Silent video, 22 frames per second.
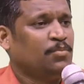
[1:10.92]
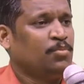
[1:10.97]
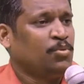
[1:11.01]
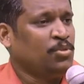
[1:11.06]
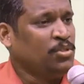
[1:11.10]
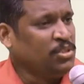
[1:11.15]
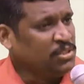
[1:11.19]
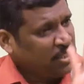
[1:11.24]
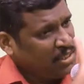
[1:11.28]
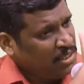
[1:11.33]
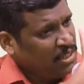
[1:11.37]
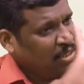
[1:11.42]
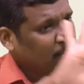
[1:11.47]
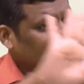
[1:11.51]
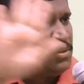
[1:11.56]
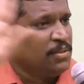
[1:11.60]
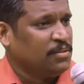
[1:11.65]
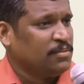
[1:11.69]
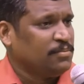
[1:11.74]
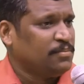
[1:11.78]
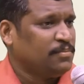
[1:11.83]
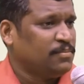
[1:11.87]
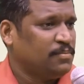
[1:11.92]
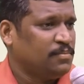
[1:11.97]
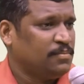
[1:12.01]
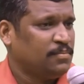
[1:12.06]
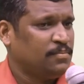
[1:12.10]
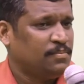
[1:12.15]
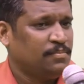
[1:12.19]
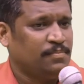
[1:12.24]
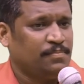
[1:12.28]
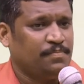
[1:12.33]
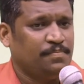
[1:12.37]
புண்ணு சரியாக போயிடும்
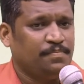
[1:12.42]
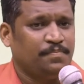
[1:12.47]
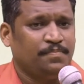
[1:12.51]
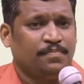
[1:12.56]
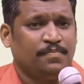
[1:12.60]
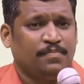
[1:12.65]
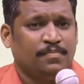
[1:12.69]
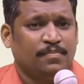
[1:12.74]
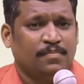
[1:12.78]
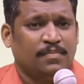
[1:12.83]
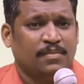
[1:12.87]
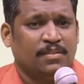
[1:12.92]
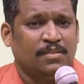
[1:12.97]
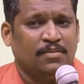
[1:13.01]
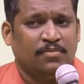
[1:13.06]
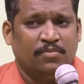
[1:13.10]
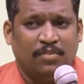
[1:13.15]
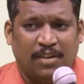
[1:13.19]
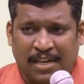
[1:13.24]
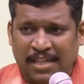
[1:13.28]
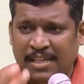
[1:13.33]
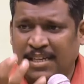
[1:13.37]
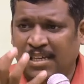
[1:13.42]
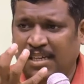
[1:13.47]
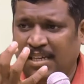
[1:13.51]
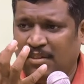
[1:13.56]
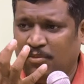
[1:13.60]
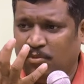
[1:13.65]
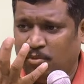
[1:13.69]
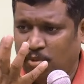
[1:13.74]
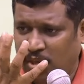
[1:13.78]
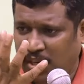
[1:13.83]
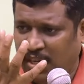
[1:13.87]
வாய்
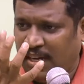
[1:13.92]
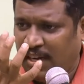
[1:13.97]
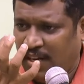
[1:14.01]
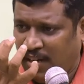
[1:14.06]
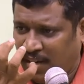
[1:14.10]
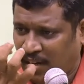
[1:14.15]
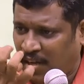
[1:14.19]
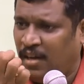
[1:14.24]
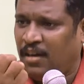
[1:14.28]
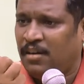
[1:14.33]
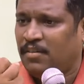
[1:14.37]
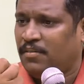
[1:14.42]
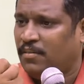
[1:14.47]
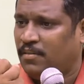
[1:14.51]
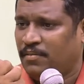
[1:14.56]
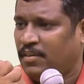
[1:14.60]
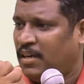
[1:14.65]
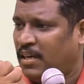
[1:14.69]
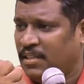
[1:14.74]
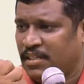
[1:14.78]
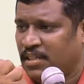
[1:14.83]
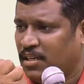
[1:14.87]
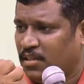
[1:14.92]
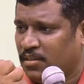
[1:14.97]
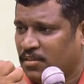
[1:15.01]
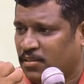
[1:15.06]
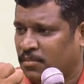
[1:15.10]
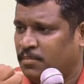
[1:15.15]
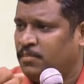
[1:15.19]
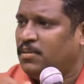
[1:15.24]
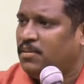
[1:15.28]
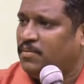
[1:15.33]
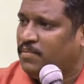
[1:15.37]
உள்ள எல்லா
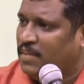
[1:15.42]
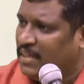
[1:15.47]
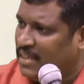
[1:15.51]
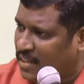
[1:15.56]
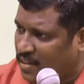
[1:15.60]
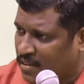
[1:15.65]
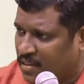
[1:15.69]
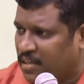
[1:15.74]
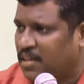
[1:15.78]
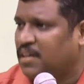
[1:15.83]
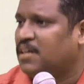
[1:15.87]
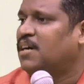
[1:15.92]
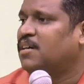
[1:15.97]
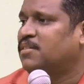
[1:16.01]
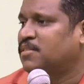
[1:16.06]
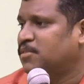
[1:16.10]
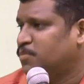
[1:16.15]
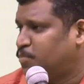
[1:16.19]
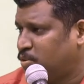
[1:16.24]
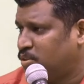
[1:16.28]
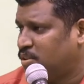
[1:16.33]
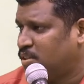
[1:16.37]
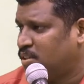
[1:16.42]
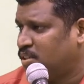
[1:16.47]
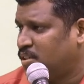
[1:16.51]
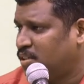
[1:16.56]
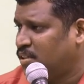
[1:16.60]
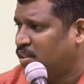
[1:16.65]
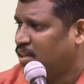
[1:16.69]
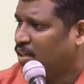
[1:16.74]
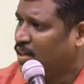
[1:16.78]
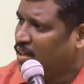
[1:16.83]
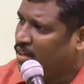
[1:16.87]
வியாதிகளுக்கும் வயிறு தான் காரணம் புரிஞ்சுக்கிட்டு
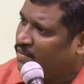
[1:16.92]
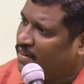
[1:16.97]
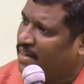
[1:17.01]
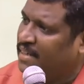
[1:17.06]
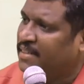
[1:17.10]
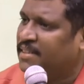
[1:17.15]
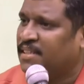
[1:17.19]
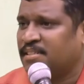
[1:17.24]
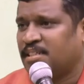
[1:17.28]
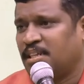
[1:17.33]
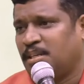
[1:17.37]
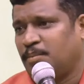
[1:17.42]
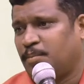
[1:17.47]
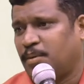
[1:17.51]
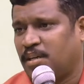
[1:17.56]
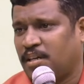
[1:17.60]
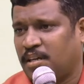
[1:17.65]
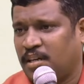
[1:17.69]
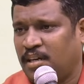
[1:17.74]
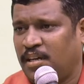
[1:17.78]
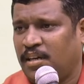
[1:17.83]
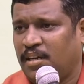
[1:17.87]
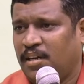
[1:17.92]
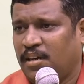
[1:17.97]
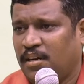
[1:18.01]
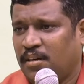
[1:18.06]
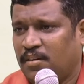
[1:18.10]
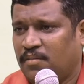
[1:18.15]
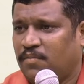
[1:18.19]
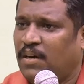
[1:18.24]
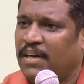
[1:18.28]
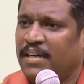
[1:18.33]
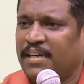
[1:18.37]
வயிற்றை சரி பண்ணுங்கள்
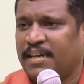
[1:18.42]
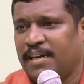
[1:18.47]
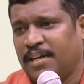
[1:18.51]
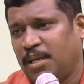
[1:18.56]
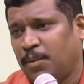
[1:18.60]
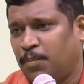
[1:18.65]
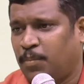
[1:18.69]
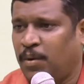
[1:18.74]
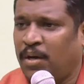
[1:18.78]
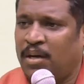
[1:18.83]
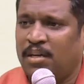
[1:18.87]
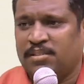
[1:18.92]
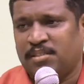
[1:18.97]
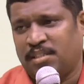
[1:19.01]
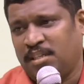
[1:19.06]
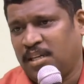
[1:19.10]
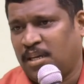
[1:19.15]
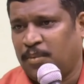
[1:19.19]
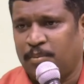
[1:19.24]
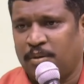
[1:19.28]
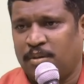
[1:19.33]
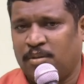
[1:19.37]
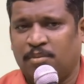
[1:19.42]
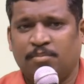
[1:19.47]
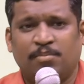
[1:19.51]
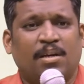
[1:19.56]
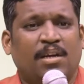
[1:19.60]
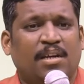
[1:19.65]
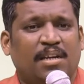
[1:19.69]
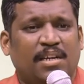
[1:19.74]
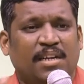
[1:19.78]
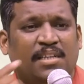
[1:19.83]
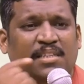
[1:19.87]
வாய் கண்டிப்பாக சரியாக போயிடும்
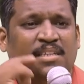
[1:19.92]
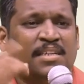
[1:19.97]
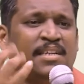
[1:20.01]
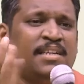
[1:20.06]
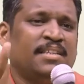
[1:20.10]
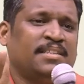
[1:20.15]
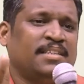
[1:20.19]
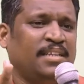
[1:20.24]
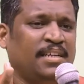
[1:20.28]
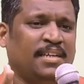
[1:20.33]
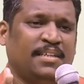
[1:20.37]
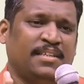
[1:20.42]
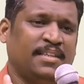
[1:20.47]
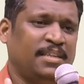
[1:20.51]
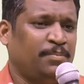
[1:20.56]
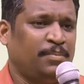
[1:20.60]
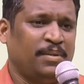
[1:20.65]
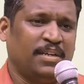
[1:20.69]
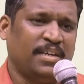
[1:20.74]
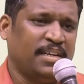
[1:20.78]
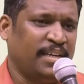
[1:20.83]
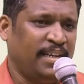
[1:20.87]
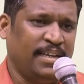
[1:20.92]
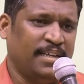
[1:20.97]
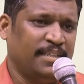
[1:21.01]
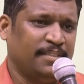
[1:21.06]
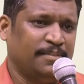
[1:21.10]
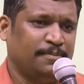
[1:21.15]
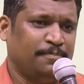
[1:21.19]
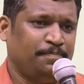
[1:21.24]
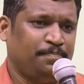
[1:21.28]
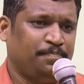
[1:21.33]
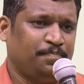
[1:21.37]
இதுக்குன்னு தனியாக ட்ரீட்மெண்ட்
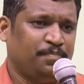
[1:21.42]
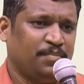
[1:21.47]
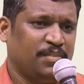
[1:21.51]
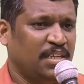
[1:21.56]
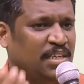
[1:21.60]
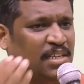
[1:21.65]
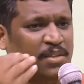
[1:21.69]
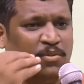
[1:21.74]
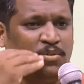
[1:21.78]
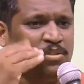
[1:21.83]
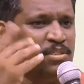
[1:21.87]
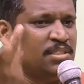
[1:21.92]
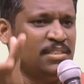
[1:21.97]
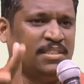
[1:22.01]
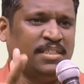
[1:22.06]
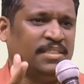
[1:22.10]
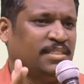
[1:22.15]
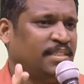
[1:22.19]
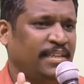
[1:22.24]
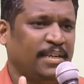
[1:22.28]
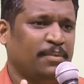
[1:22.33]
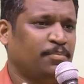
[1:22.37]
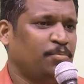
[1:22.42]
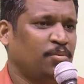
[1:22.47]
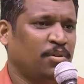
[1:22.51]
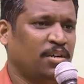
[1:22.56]
கிடையாது இங்கே ஒன்று செஞ்சால் சரியாக